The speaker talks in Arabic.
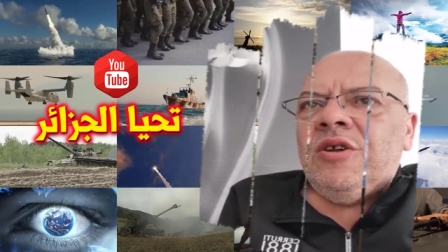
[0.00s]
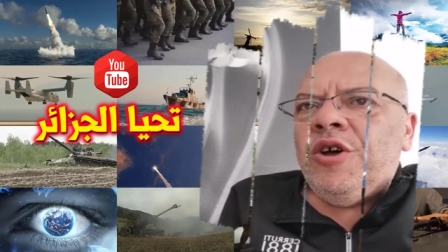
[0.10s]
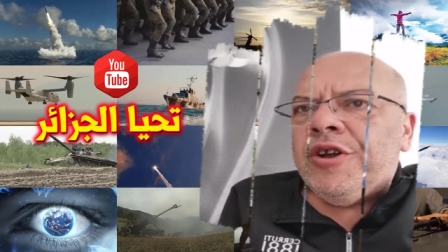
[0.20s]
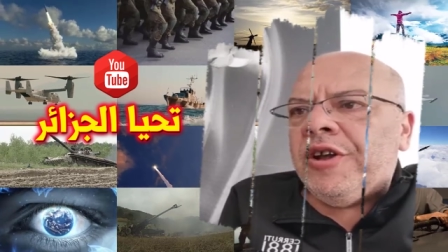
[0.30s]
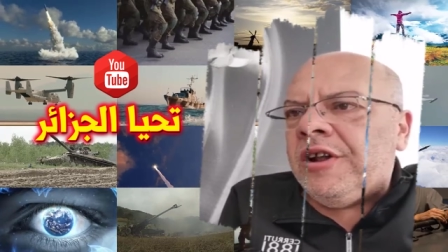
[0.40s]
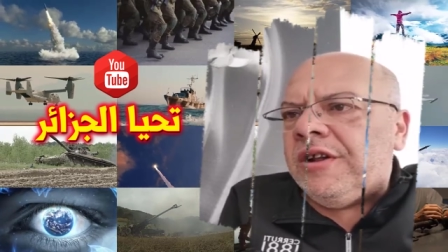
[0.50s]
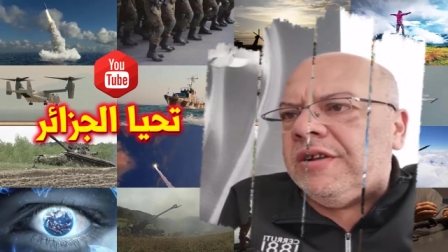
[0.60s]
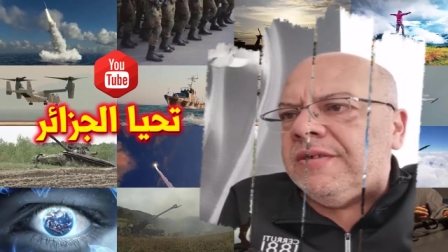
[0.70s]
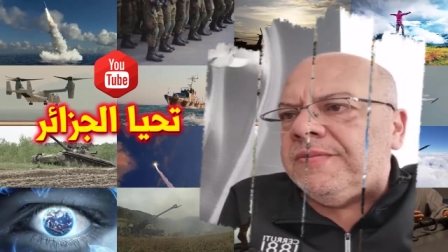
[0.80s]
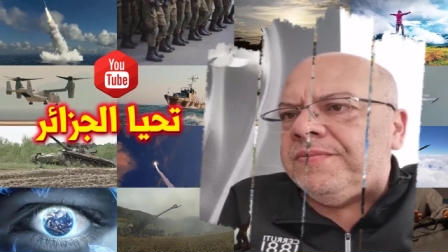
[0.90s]
لو رول
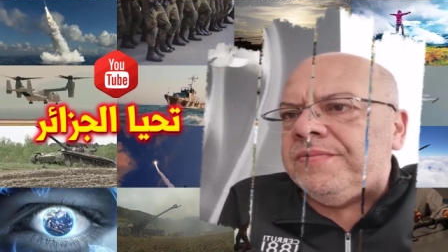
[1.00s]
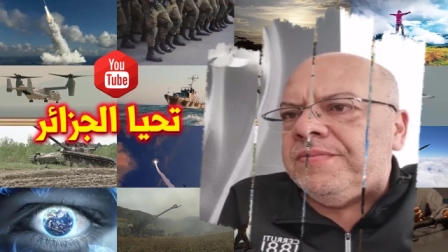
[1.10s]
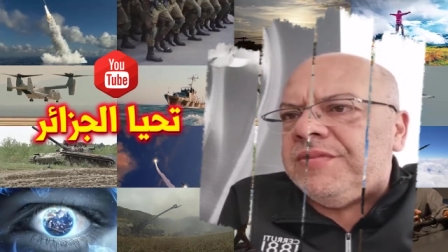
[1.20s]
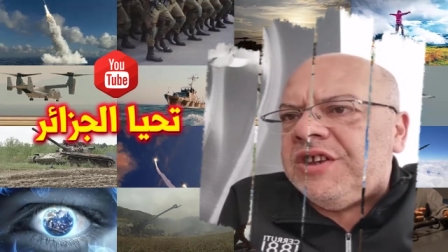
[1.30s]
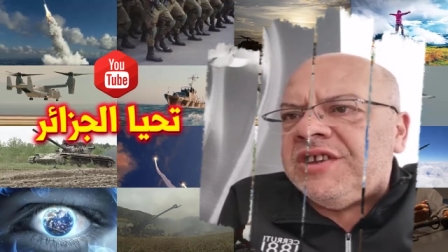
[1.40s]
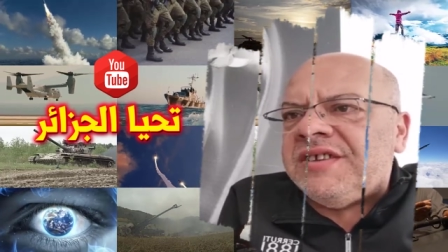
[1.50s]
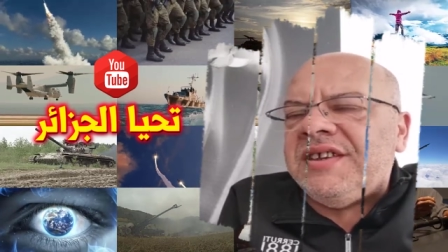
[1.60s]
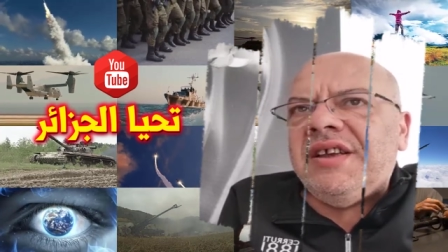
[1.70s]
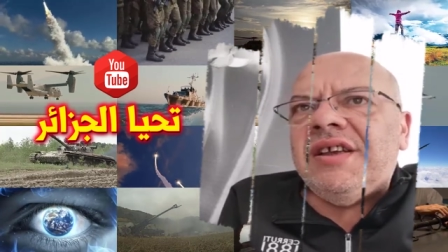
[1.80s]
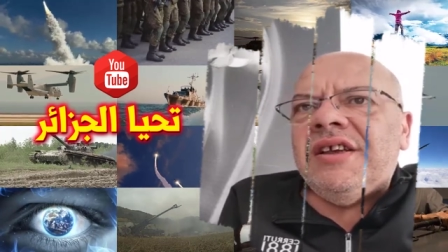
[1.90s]
ديجا
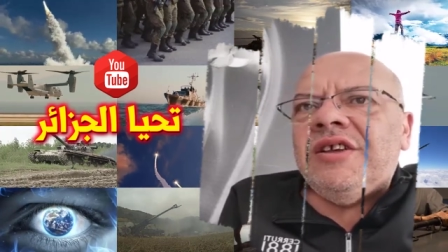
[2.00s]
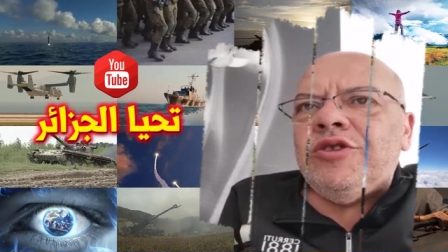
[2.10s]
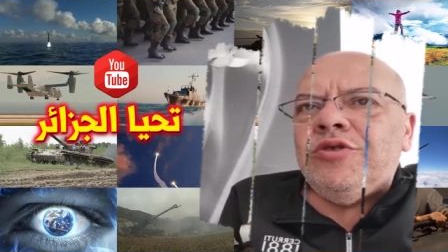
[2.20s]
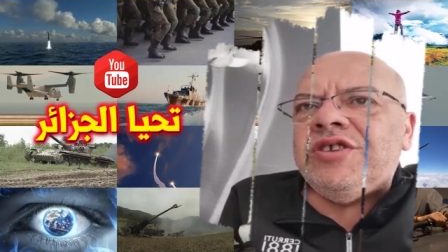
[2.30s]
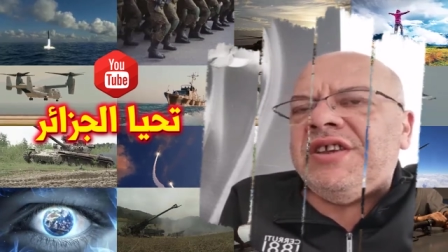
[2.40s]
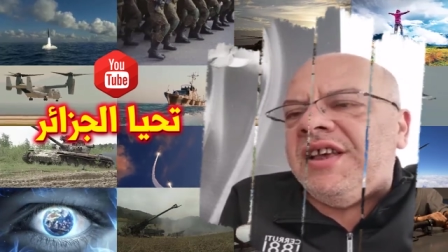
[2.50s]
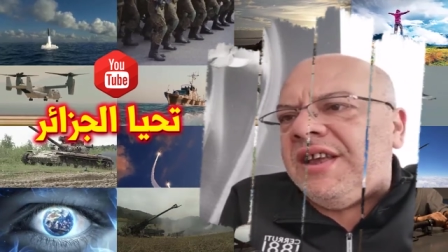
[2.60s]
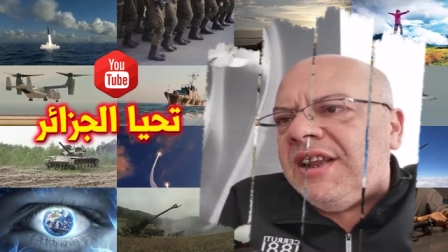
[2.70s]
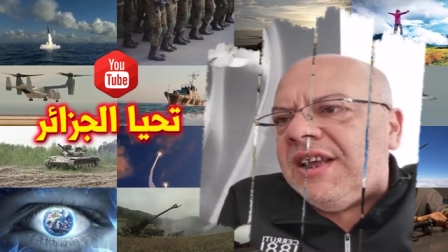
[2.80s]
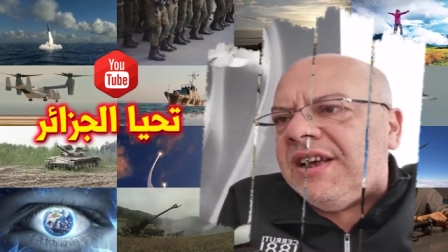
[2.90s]
سي تو سكي
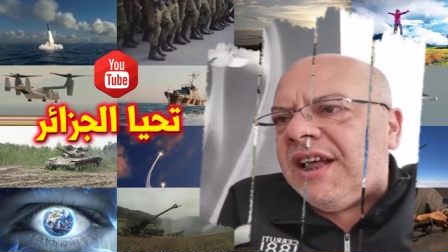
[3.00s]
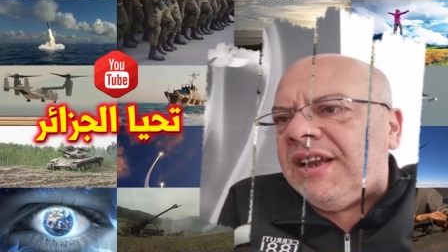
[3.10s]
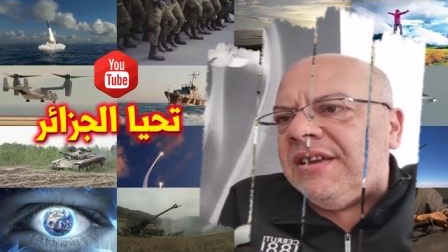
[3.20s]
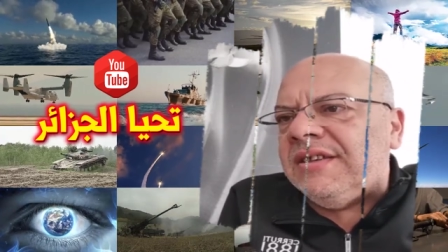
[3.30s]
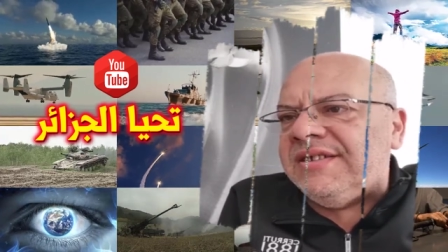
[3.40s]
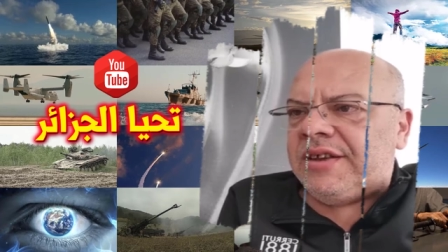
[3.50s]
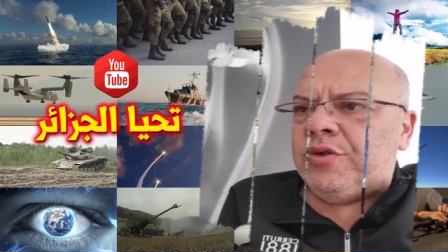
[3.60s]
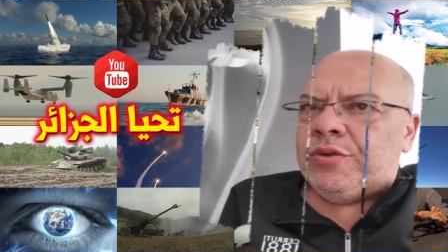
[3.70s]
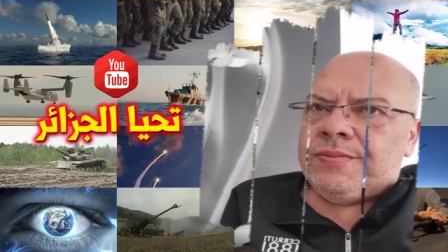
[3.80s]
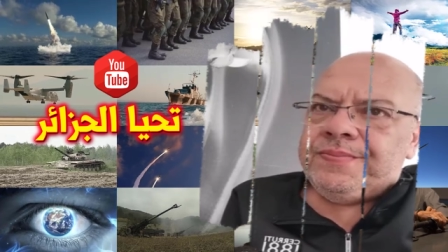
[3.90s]
ايليغال سي او